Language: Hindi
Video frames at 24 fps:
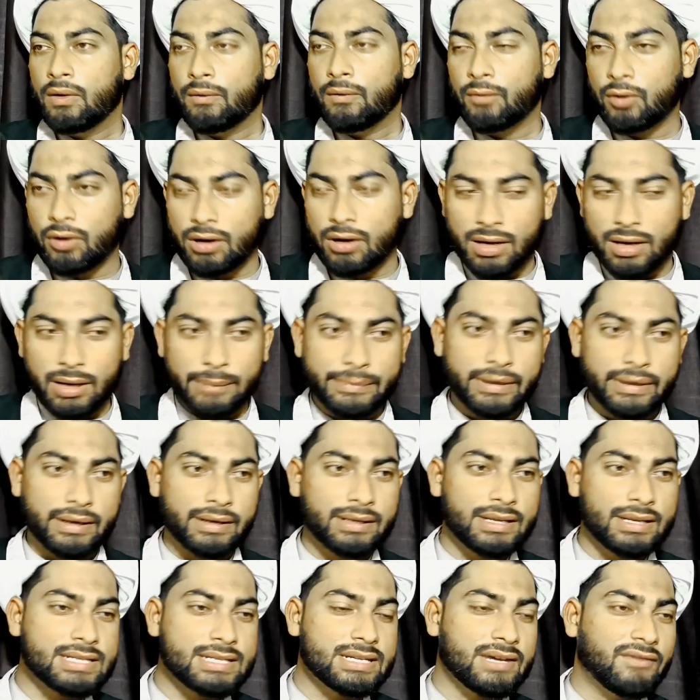वो काम
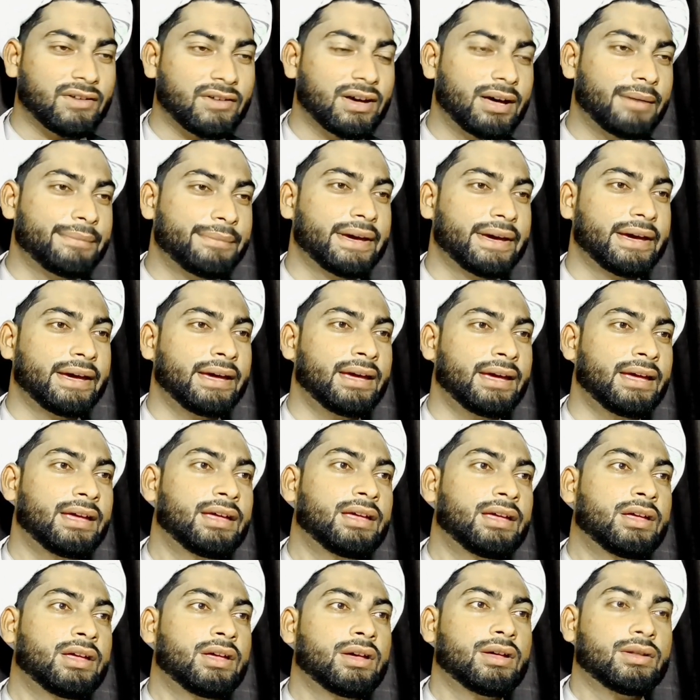करना सवाब है
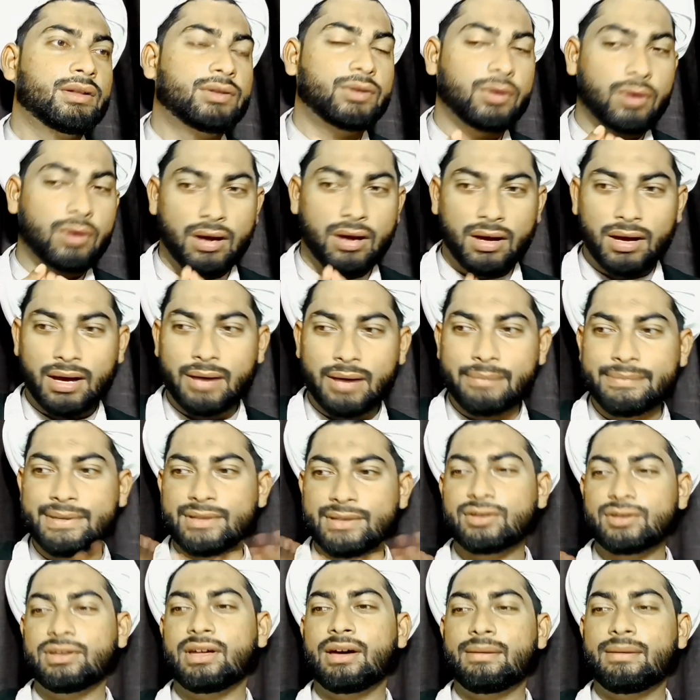तो आप भी
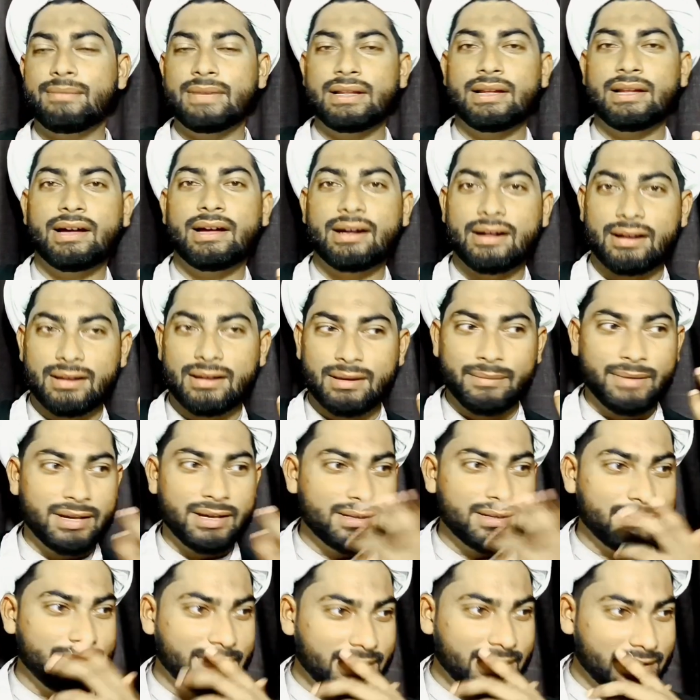जो नाम मिला कर
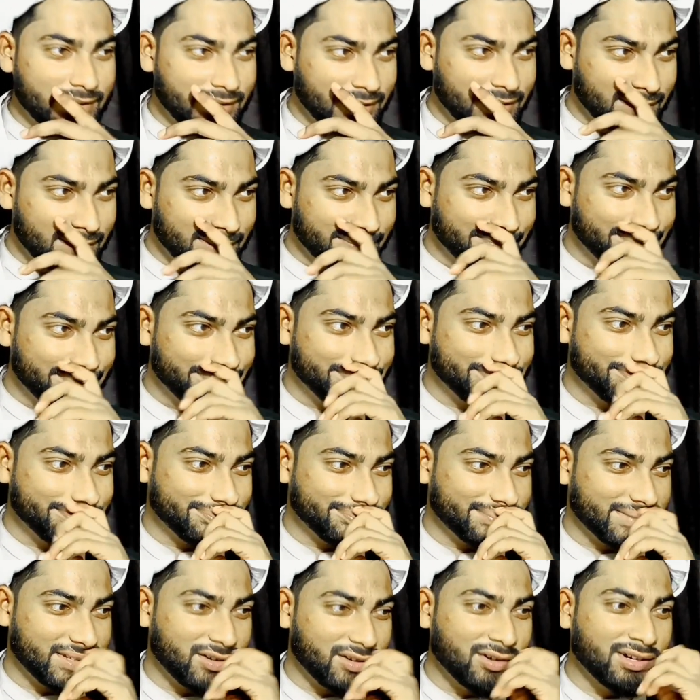नमाजें पढ़ें ना
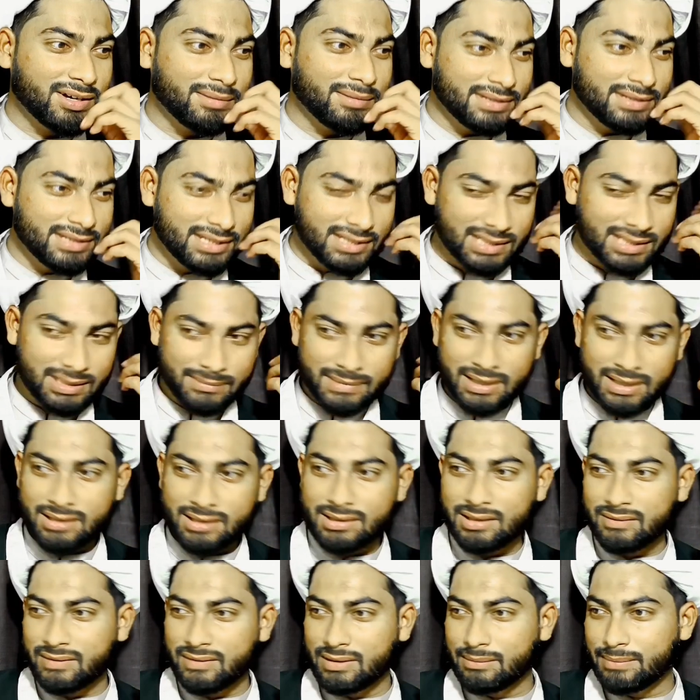और कभी ज़िंदगी में एक
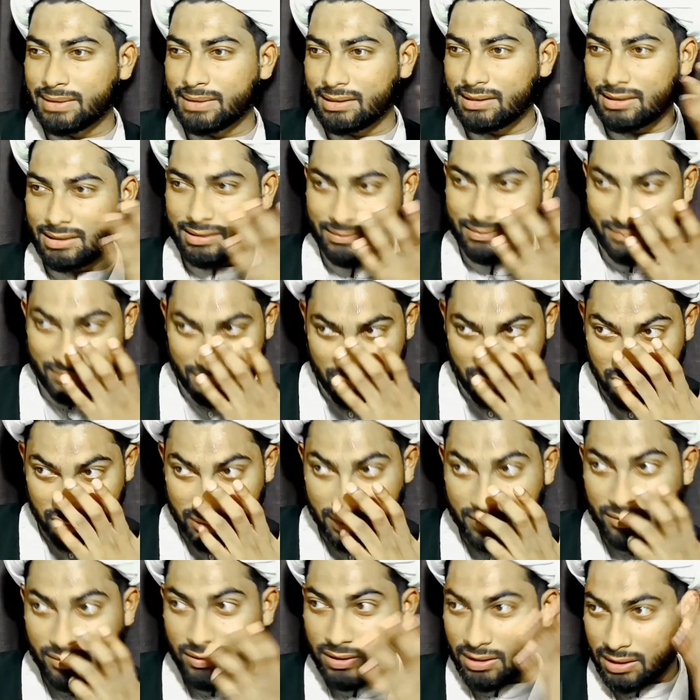दफ़ा ही पढ़ दें
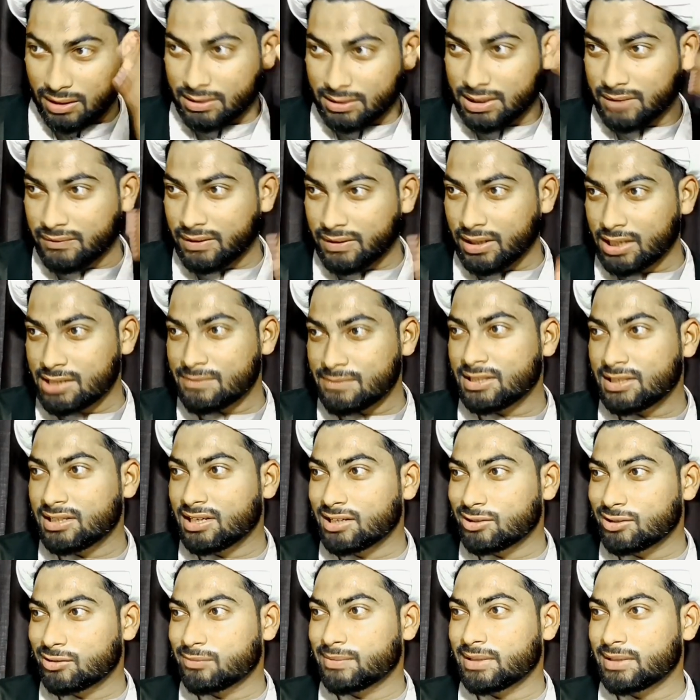और एक दफ़ा हज में
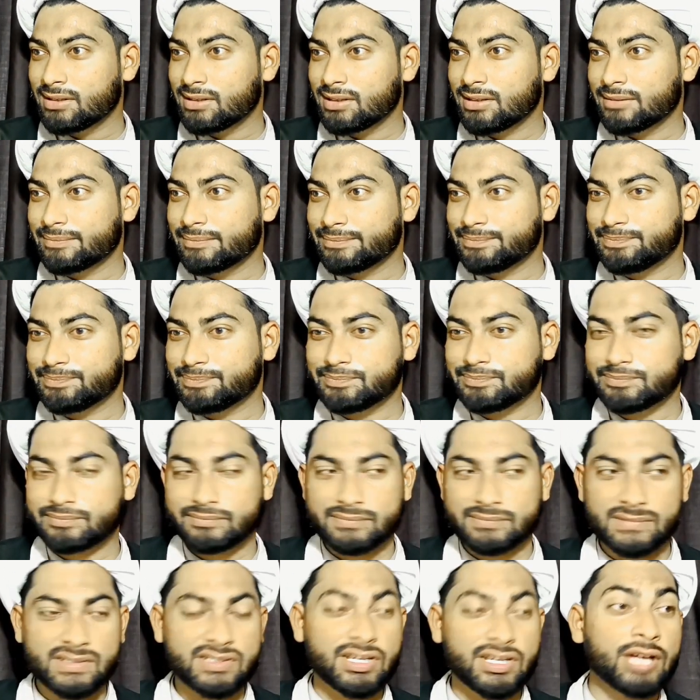जाके तो पढ़ते हैं
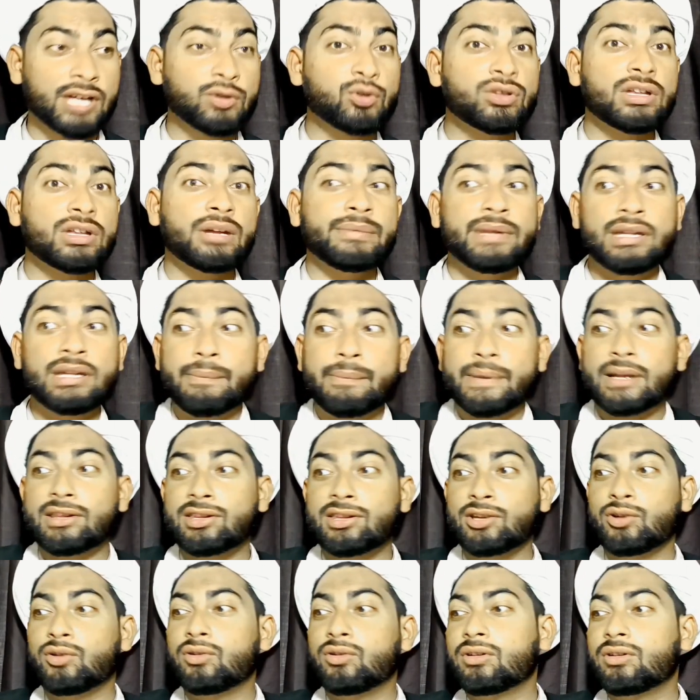शायद उधर भी ना
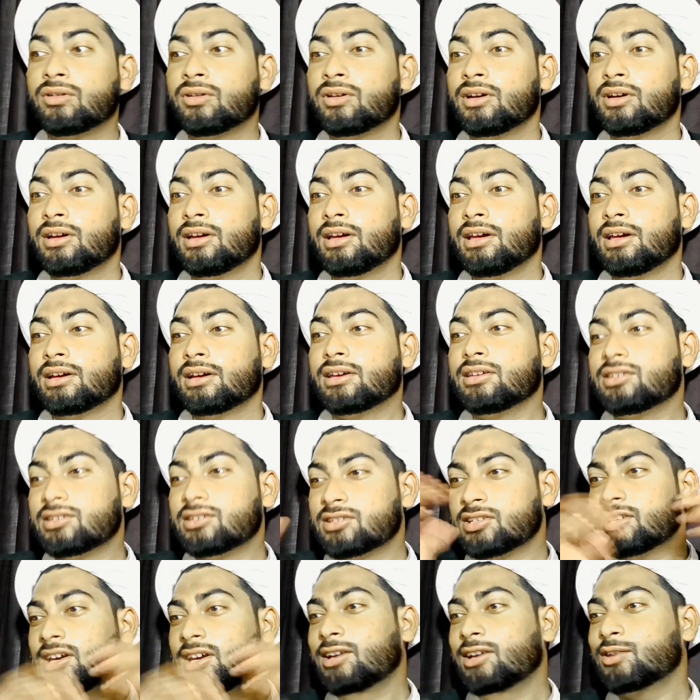पढ़ते हों कि जी
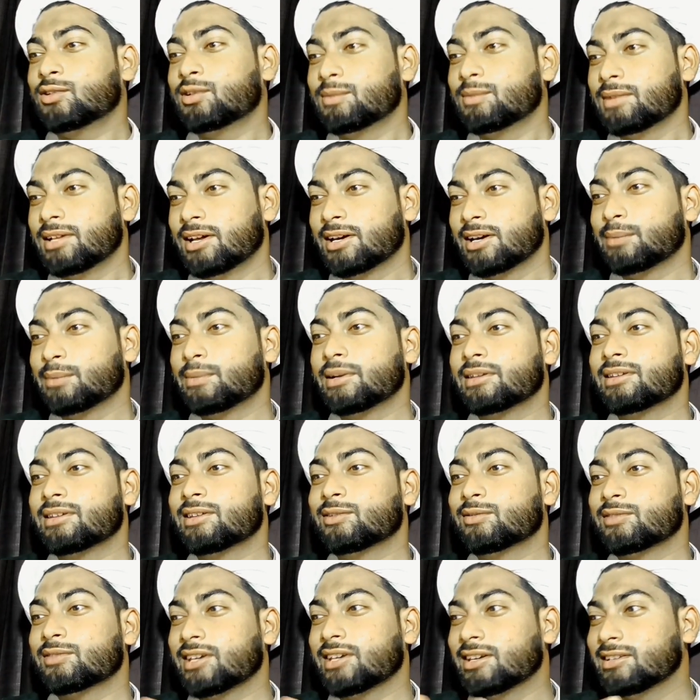शिया क्योंकि मिला के पढ़ते
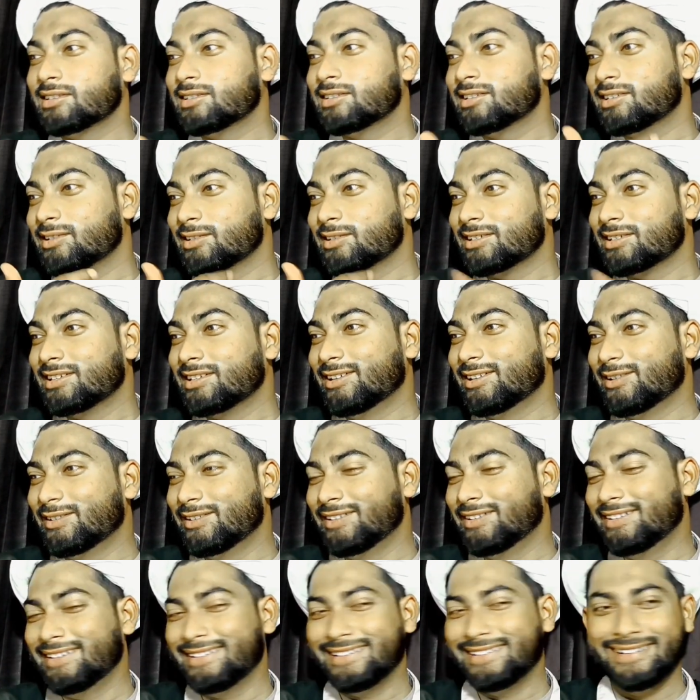हैं तो शायद इधर ही
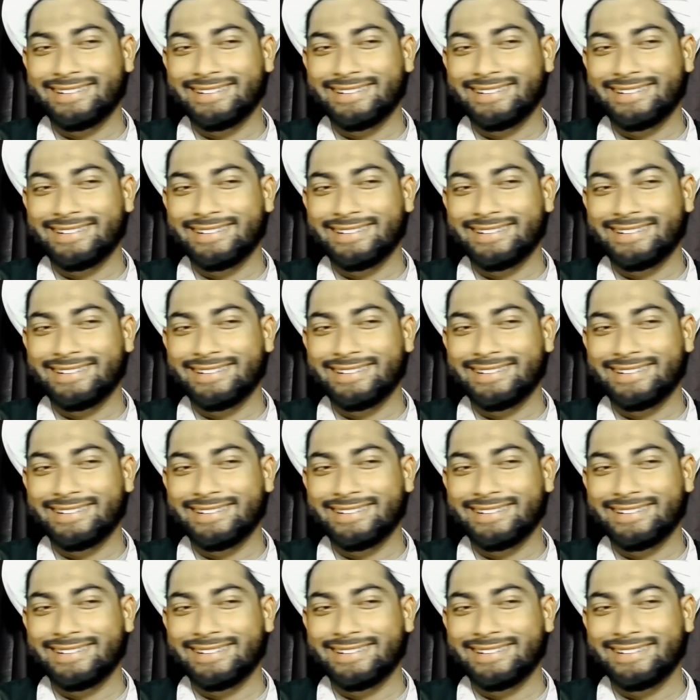शिया